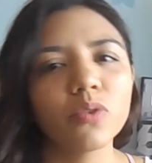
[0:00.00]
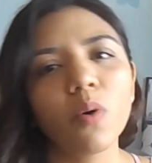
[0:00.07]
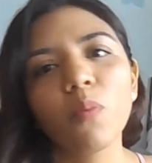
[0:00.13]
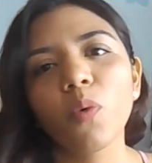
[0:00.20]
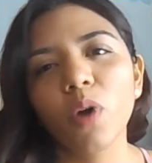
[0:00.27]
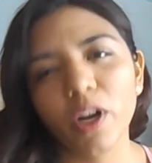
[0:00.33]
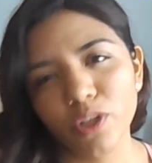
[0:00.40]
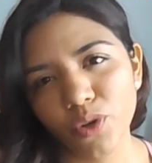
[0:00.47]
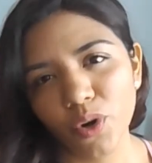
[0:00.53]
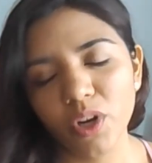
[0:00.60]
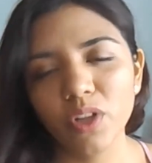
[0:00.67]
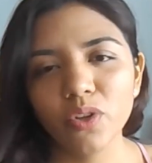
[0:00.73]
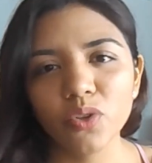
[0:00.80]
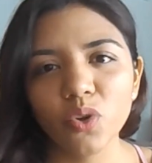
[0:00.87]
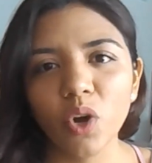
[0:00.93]
como
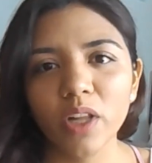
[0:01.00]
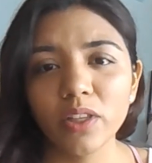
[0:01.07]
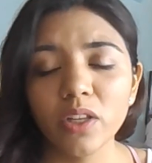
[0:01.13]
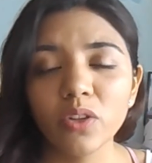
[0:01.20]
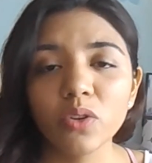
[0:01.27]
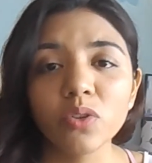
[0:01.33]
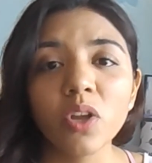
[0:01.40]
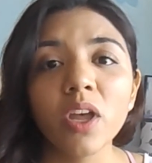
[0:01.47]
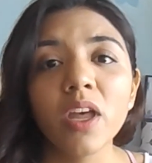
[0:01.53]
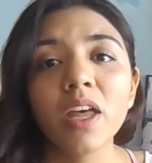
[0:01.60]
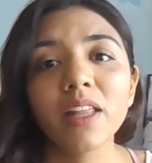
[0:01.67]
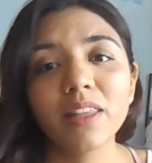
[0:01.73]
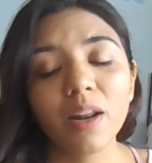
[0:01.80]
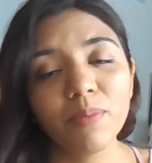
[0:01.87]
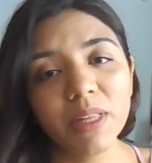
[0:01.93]
cachorritos o gatitos
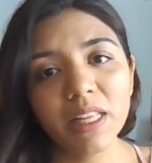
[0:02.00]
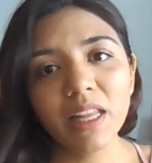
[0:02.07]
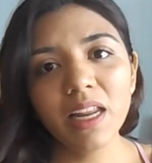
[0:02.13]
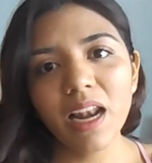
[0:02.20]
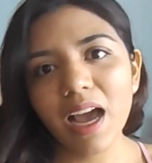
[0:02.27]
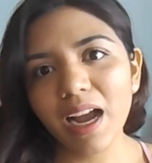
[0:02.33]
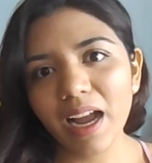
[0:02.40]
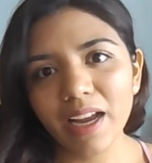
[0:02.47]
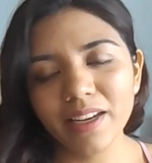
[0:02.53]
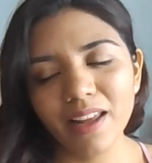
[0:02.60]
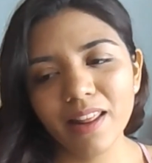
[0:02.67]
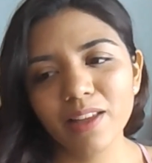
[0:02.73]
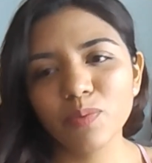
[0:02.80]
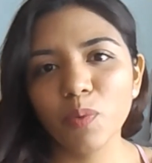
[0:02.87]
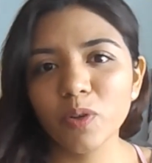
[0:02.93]
terminan en la calle
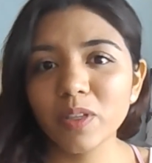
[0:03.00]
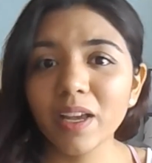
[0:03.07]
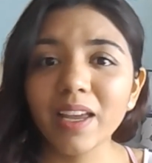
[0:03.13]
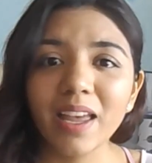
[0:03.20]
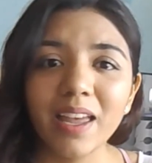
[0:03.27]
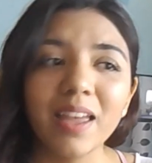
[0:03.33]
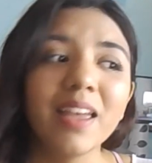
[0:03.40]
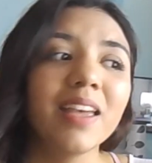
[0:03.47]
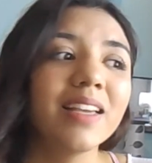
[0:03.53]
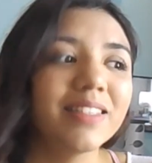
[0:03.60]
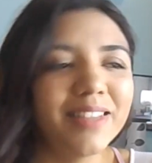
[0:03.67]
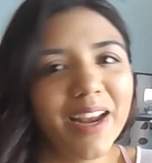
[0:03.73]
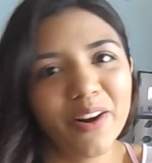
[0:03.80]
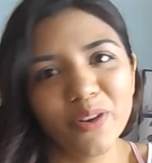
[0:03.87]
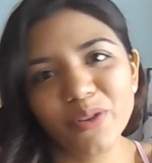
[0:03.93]
después de que
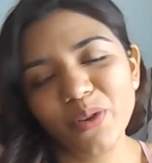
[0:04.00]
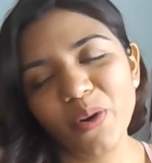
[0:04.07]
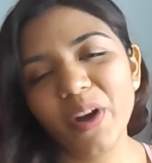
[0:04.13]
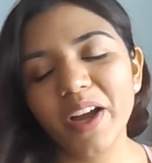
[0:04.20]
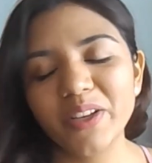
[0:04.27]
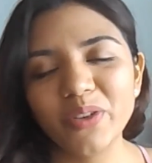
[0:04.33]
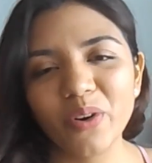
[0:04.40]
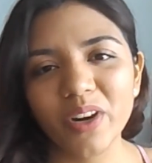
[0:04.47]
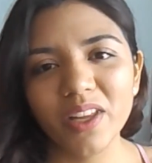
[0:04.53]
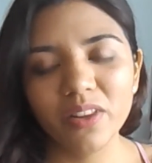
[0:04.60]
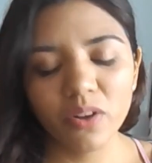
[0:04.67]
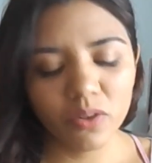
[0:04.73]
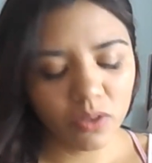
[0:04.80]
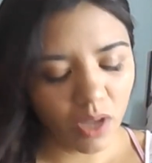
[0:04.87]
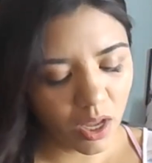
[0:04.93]
ya no son
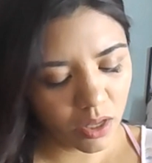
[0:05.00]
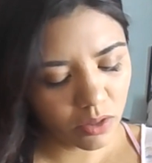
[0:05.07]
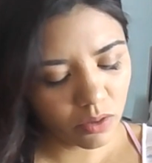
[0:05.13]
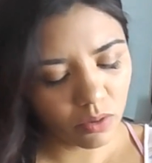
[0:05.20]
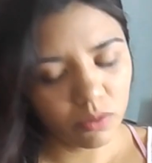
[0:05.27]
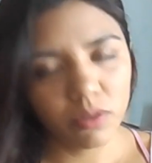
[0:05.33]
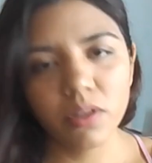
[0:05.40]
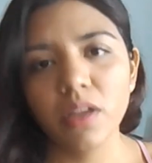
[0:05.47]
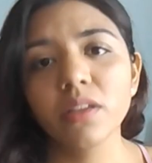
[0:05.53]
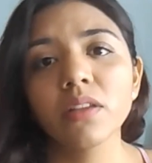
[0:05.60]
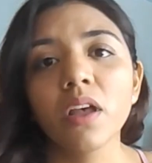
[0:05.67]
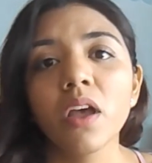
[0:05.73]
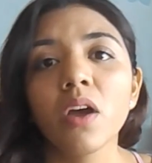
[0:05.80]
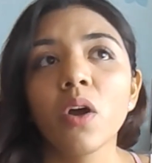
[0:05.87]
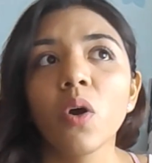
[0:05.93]
cachorritos,
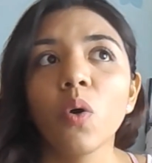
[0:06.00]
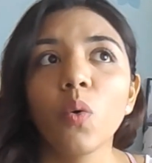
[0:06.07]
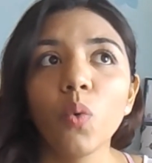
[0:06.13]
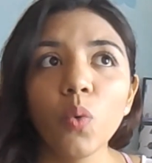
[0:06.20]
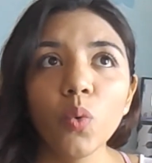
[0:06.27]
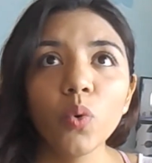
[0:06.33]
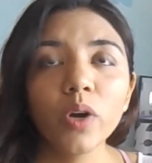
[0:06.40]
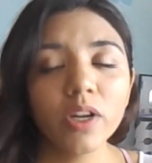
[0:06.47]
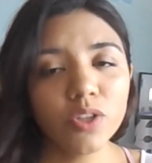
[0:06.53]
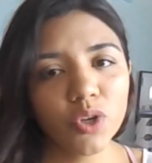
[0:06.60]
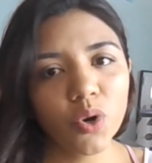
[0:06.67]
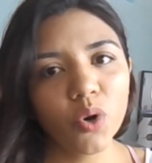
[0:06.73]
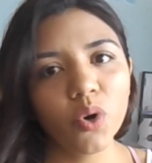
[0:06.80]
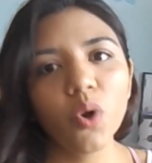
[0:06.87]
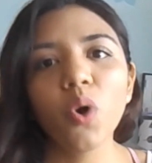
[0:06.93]
entonces un
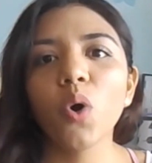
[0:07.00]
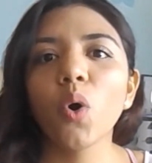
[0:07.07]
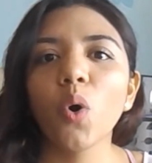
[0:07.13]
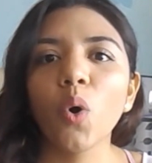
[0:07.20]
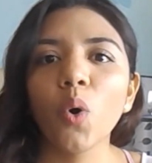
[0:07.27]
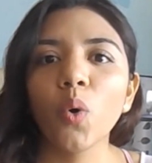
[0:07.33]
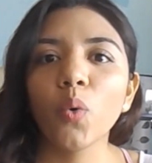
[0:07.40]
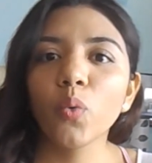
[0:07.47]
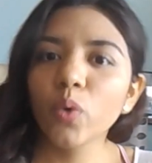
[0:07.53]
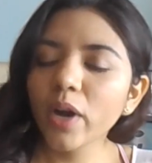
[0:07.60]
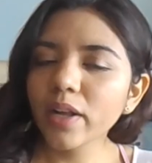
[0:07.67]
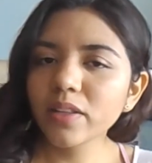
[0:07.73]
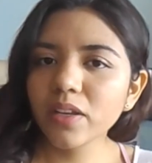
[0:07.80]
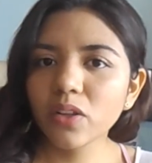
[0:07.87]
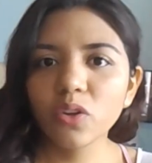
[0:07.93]
cachorro o un
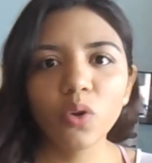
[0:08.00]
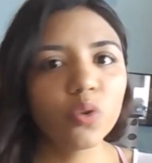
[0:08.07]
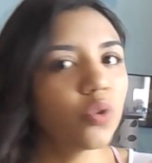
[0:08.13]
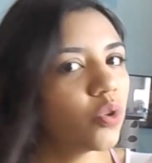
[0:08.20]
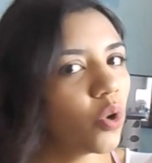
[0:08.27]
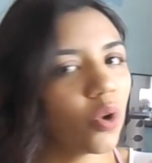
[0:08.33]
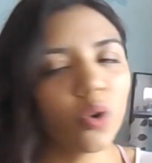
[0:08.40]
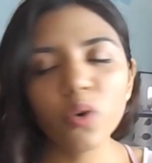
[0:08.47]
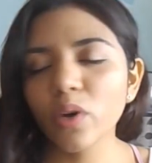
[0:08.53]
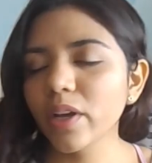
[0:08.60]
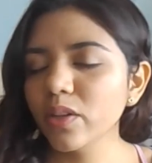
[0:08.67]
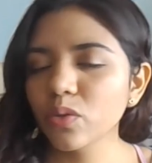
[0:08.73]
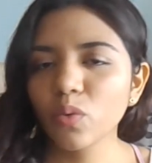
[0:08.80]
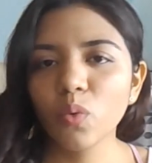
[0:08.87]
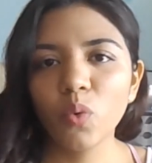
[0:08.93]
gatito no
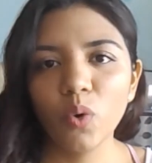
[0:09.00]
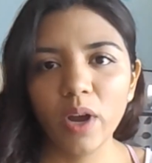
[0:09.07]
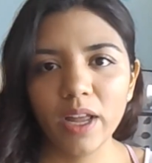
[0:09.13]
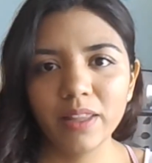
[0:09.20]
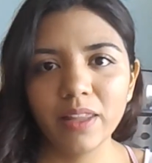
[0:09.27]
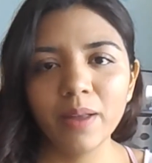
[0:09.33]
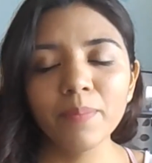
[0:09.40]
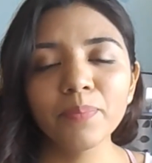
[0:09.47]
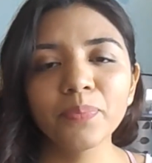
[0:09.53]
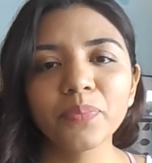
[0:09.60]
es un juguete,